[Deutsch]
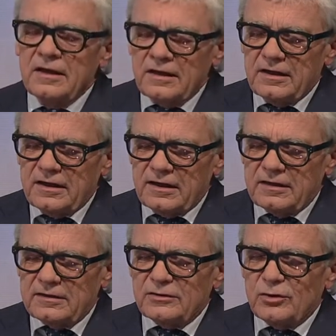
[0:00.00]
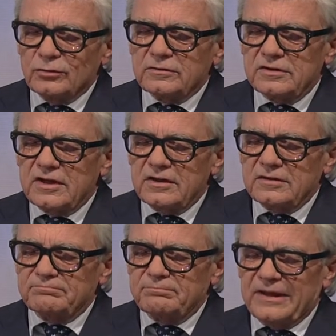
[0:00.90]
Äh, und äh,
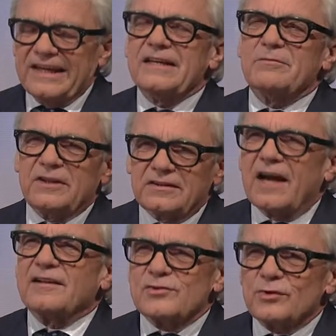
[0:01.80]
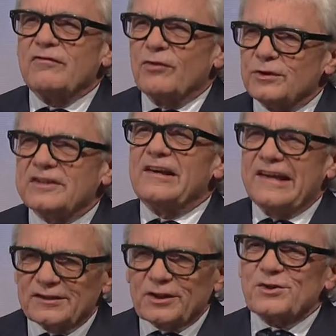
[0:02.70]
beginne mich daran zu gewöhnen,
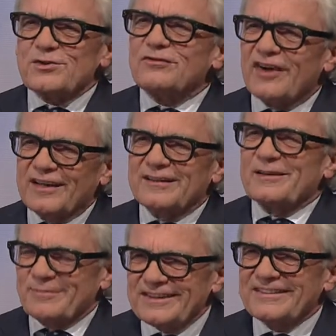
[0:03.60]
elektrisch zu fahren damit.